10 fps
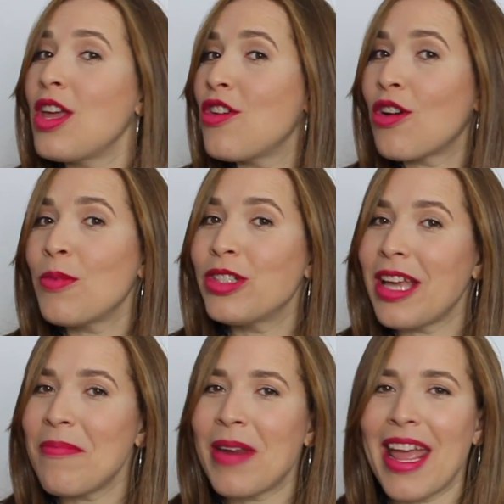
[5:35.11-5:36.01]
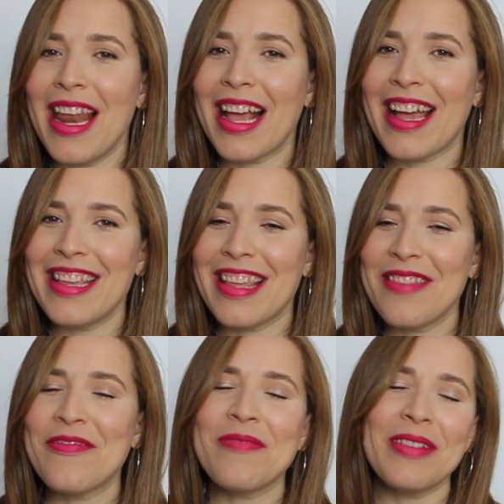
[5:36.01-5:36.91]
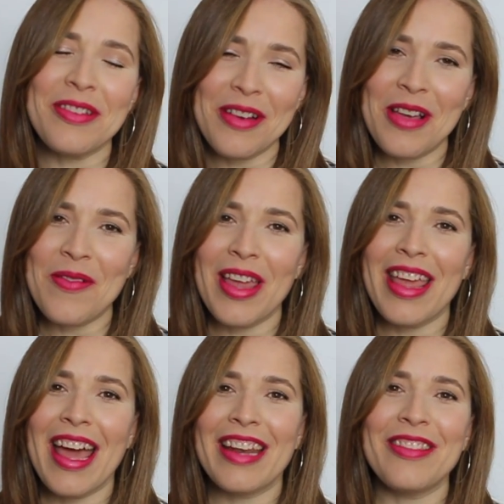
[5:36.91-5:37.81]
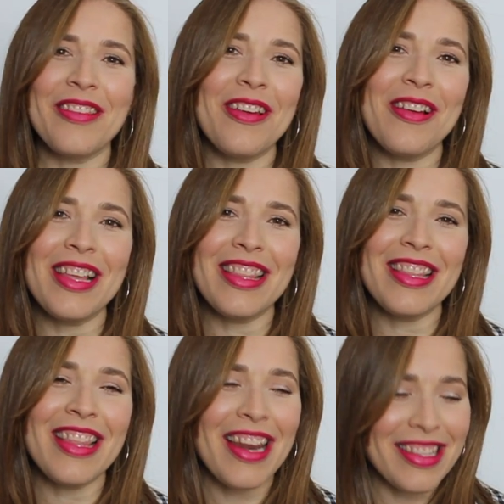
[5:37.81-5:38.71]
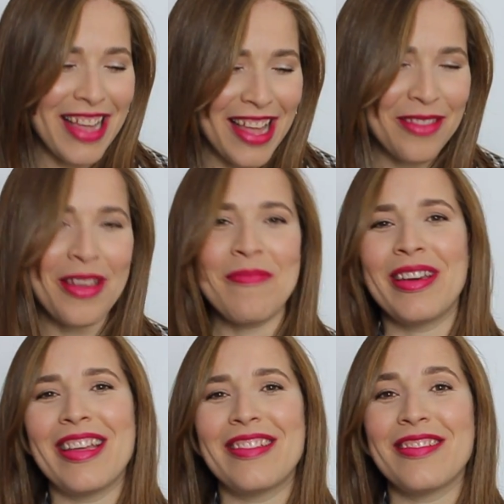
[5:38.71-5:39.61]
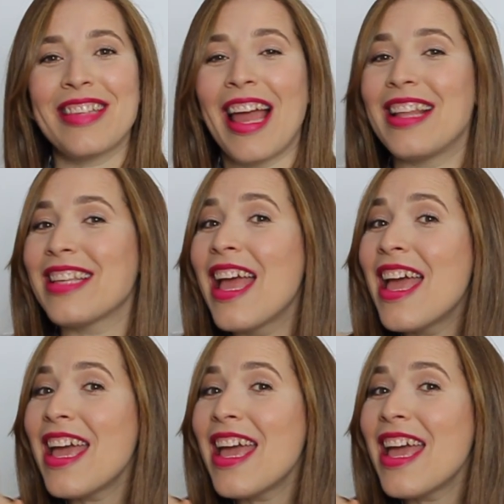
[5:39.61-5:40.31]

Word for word: y yo como siempre en la cajita de información les voy a dejar todos los links de interés a todas mis redes sociales.